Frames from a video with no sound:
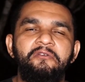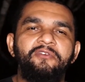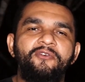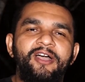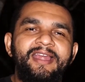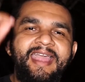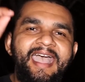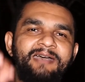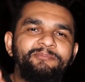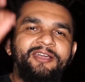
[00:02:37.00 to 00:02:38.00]
Vão
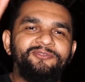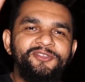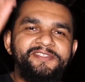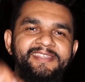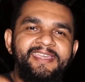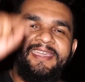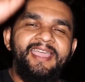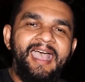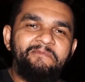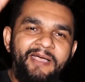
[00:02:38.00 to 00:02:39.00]
olhar para você
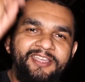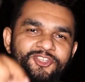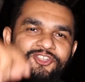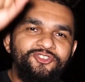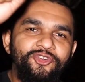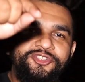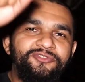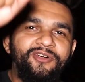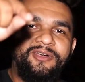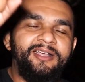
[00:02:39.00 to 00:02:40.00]
a partir de hoje
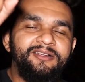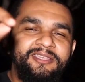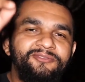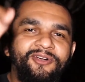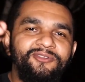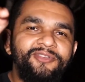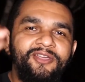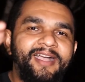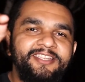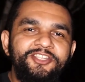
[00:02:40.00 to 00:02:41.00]
vão e vão
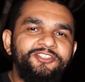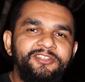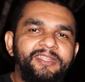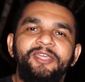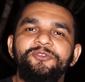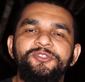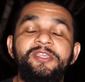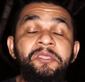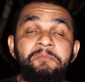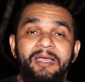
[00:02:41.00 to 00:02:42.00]
ver o agir de Deus.
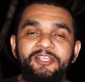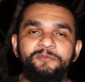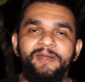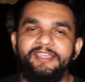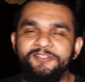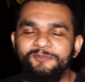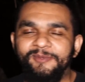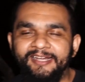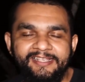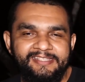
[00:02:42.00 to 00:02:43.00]
Mas para isso
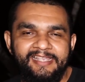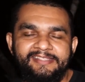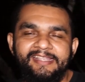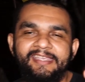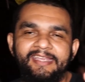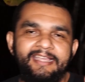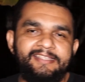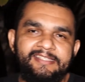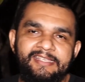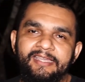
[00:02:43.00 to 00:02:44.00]
Manassés tem que
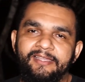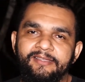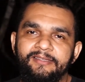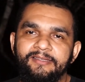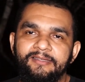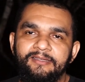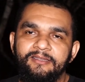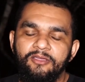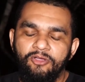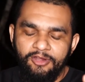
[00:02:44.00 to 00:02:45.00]
nascer.
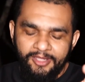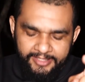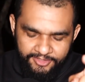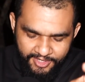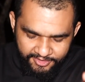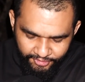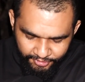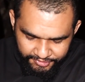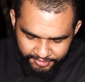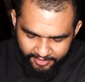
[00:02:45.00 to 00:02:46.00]
Coloque diante
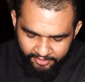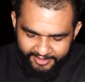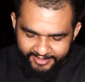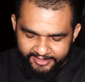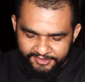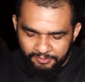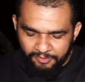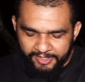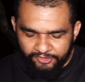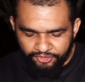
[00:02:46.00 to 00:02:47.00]
do Senhor agora nesse
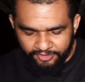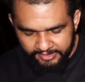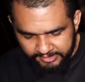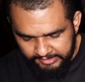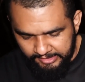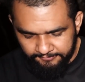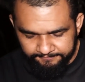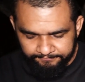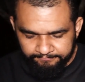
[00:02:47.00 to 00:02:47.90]
momento de oração